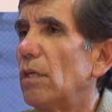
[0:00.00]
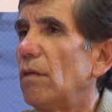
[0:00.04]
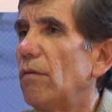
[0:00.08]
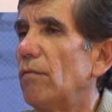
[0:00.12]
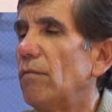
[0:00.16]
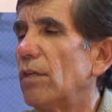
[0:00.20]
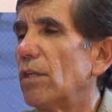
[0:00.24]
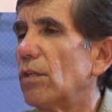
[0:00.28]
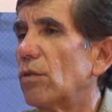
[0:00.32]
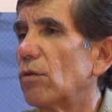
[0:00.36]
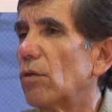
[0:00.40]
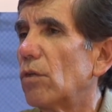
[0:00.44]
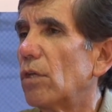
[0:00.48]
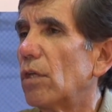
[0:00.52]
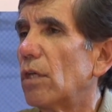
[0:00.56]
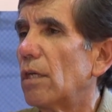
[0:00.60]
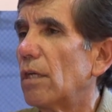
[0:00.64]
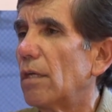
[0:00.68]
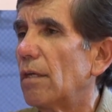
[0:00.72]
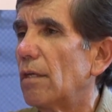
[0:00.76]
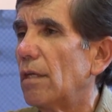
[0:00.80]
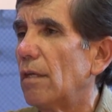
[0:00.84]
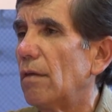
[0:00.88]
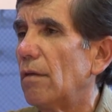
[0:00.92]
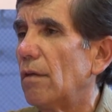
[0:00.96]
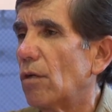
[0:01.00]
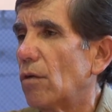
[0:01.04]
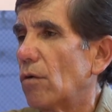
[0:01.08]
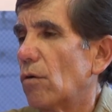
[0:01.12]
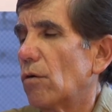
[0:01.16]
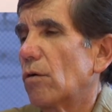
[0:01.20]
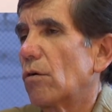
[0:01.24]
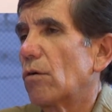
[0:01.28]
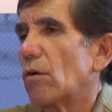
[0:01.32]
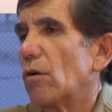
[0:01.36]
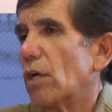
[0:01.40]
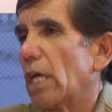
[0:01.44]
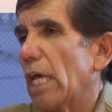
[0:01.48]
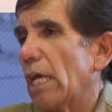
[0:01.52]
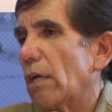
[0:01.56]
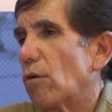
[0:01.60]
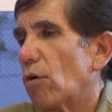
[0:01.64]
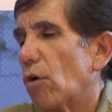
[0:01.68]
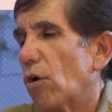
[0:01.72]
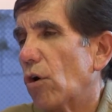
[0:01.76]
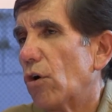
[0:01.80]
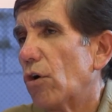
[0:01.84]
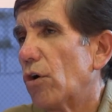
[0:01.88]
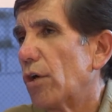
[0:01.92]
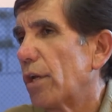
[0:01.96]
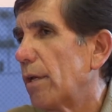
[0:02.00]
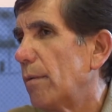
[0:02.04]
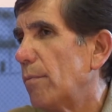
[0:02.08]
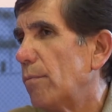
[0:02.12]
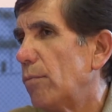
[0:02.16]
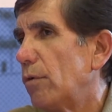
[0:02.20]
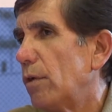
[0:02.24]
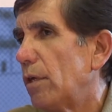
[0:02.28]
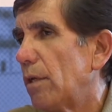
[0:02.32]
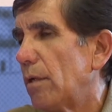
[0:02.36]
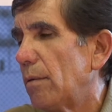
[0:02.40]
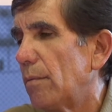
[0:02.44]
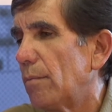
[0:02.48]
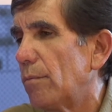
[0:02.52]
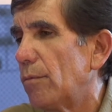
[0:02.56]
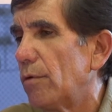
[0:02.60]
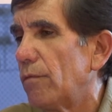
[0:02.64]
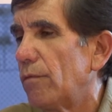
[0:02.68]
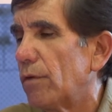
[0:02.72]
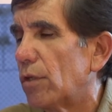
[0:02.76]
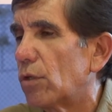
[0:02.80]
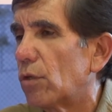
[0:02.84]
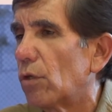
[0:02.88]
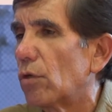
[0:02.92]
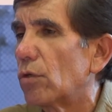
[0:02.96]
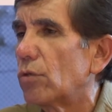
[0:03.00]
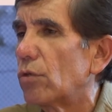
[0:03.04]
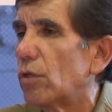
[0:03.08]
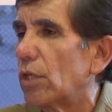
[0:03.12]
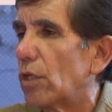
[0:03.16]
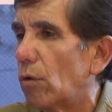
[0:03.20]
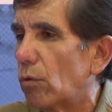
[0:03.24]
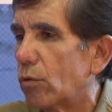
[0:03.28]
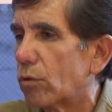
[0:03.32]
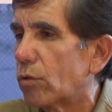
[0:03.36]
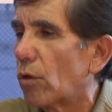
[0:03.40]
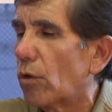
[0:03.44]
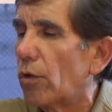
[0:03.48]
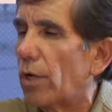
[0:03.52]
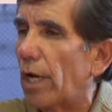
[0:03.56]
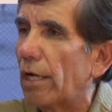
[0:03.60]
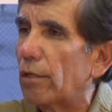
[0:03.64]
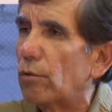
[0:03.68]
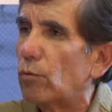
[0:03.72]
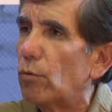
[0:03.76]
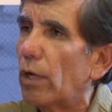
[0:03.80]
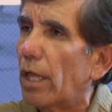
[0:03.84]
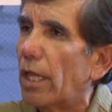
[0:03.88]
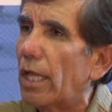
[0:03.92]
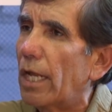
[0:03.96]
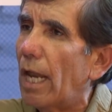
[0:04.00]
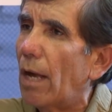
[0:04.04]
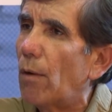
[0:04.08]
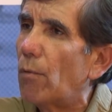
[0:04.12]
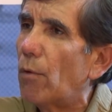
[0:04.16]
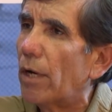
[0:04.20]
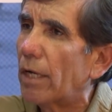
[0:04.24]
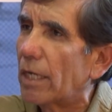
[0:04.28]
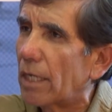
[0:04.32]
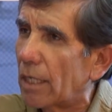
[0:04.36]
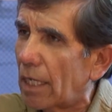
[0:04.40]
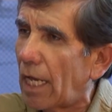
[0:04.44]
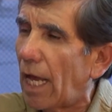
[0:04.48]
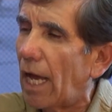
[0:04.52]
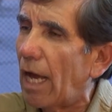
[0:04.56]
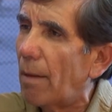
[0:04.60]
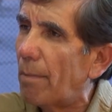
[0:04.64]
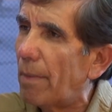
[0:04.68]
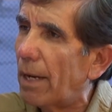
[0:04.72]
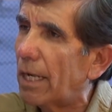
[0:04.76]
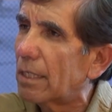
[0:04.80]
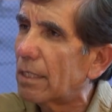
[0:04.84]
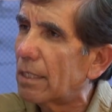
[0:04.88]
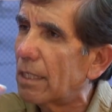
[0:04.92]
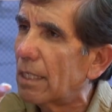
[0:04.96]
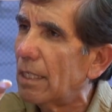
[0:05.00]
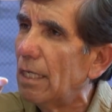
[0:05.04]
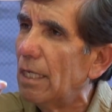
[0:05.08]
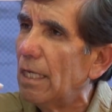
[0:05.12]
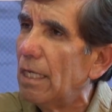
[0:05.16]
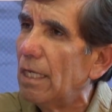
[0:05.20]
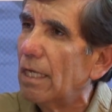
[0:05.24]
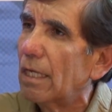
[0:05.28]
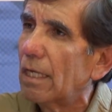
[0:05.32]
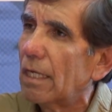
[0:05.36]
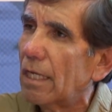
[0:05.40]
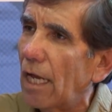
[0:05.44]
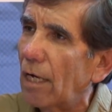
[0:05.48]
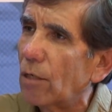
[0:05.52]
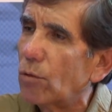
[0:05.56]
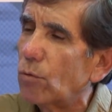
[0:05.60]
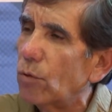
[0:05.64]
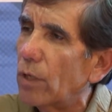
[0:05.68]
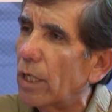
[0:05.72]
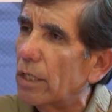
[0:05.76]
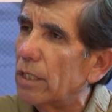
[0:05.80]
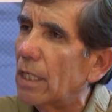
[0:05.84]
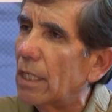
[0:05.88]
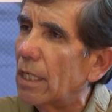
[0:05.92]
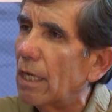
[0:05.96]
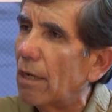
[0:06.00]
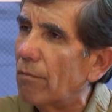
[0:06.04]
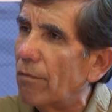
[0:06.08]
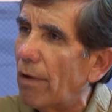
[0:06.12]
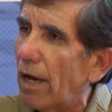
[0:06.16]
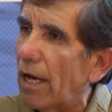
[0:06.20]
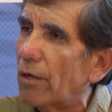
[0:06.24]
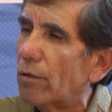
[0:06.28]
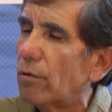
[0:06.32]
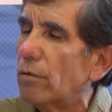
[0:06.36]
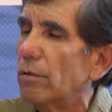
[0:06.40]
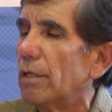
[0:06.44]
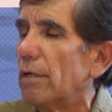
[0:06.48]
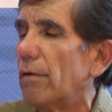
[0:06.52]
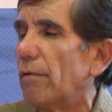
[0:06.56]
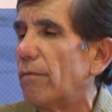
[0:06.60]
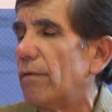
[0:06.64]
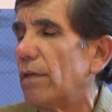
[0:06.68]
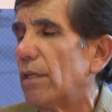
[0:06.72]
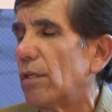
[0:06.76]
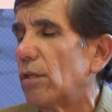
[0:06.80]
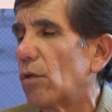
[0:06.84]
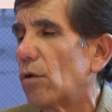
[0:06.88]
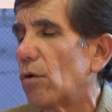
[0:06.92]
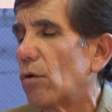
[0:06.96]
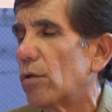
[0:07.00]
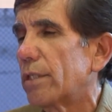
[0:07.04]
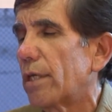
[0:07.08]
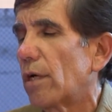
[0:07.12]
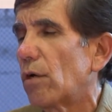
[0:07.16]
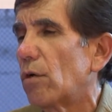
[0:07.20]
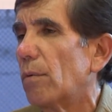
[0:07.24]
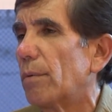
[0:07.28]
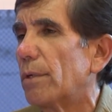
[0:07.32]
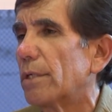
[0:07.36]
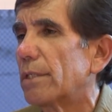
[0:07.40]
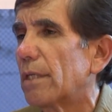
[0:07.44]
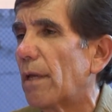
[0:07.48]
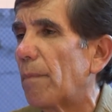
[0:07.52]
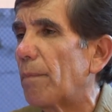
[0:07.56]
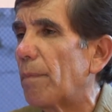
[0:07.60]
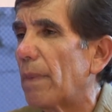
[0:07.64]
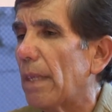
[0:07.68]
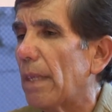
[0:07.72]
Y visto de, en colores muy, muy vistosos, incluso con la altura del agua en cada parte, qué altura tiene el barro, en fin, cosas como esa.